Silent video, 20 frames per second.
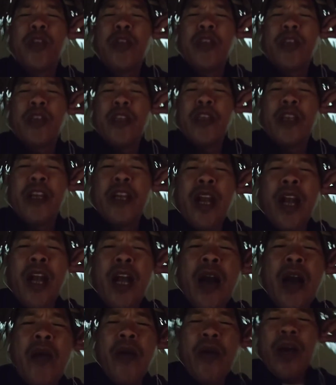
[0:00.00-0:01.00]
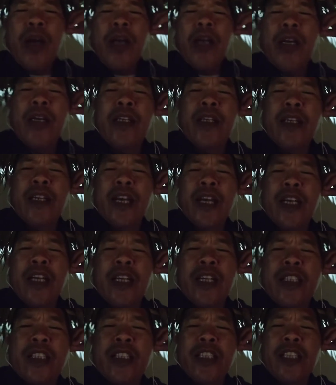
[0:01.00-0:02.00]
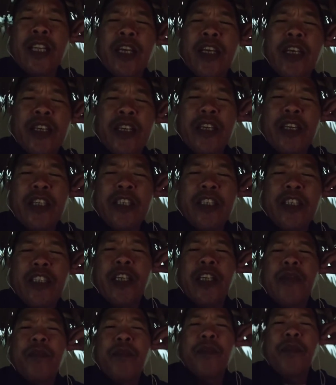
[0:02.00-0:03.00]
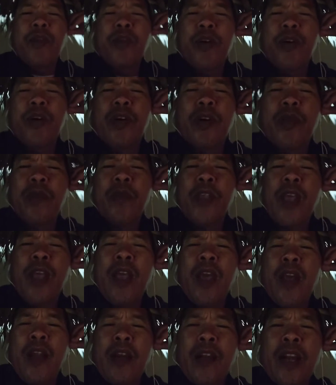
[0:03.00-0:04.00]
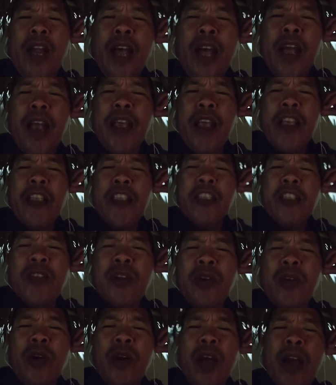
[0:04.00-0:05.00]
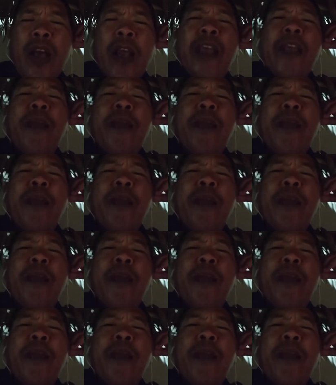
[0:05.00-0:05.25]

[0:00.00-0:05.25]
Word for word: Ikaw ang nasa isip ko Nais ko ay